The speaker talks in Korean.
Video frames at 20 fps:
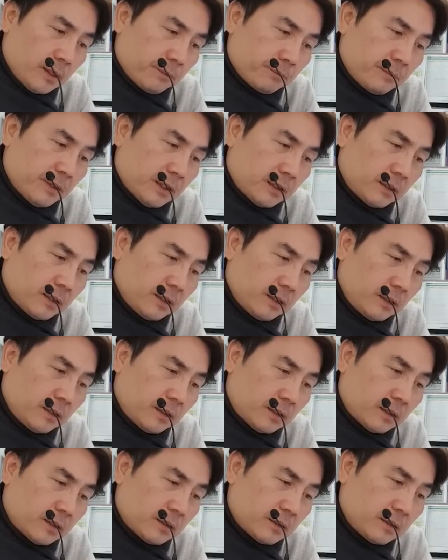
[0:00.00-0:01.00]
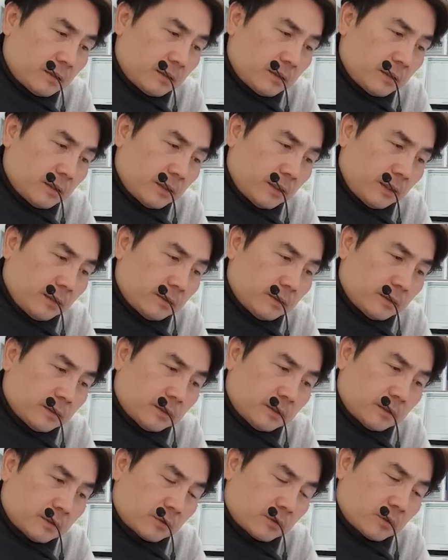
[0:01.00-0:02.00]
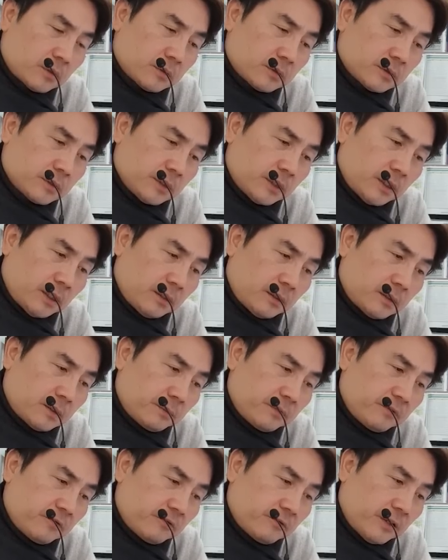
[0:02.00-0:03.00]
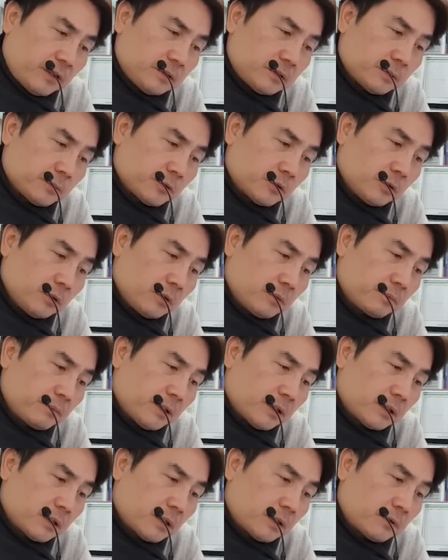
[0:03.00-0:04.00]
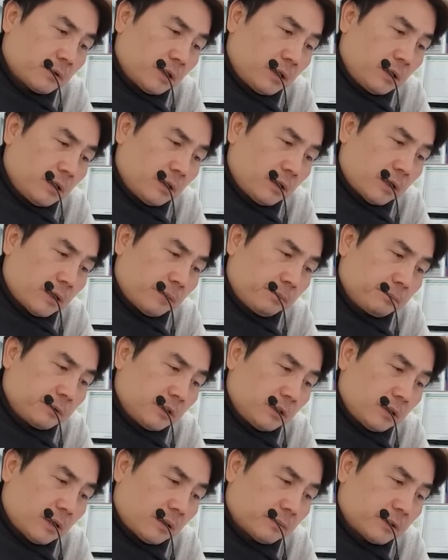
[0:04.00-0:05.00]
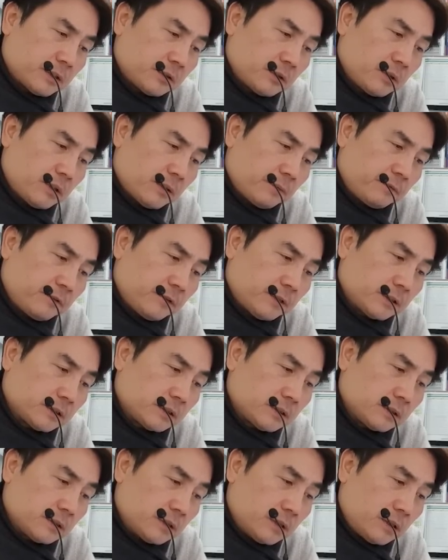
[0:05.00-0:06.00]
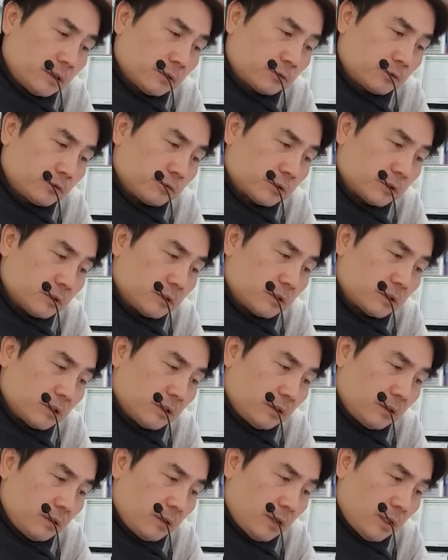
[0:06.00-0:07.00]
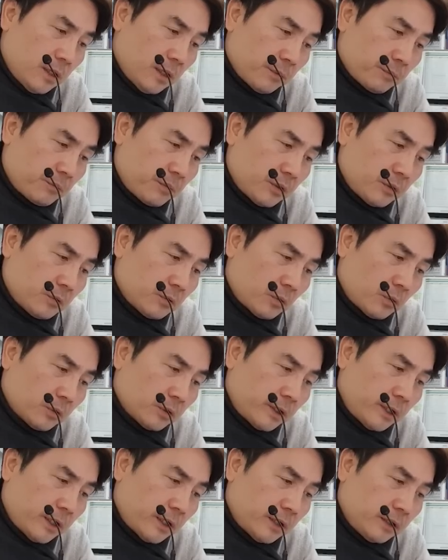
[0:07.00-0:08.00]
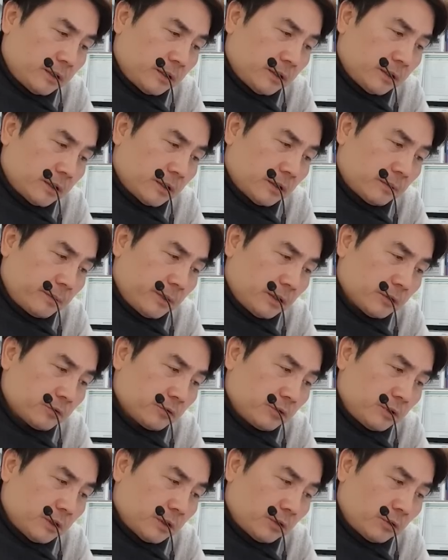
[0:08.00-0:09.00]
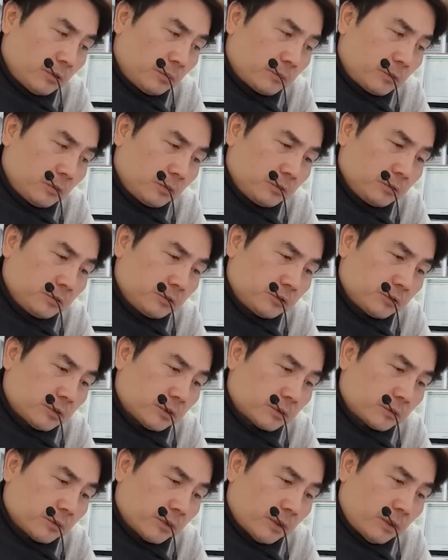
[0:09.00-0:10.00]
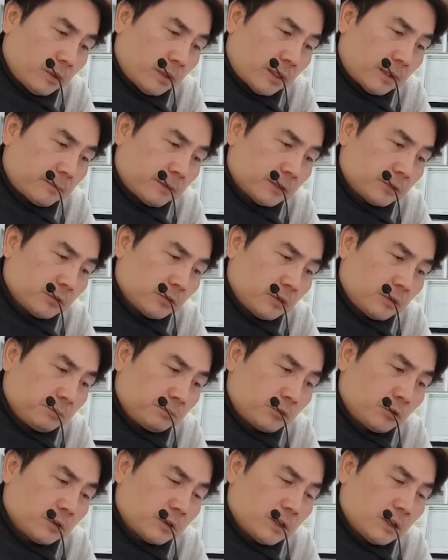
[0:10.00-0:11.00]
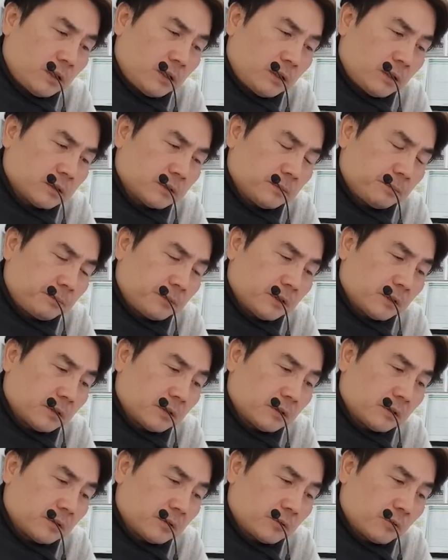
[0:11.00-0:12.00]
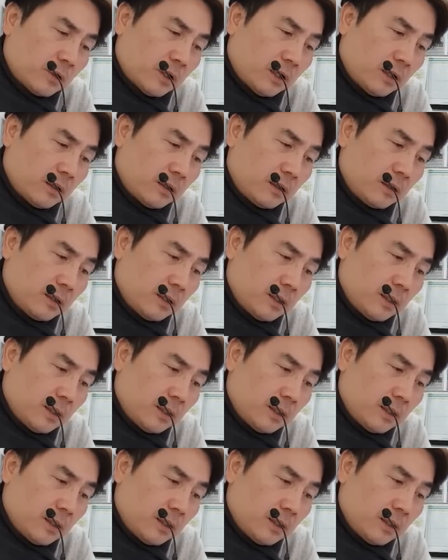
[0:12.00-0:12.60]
메타, 옛 페이스북, 메타와 애플, 아마존, 넷플릭스, 구글 등 미국 오 대 아이티 기업의 순이익도 모두 줄었고요. 아마존은 물가 급등과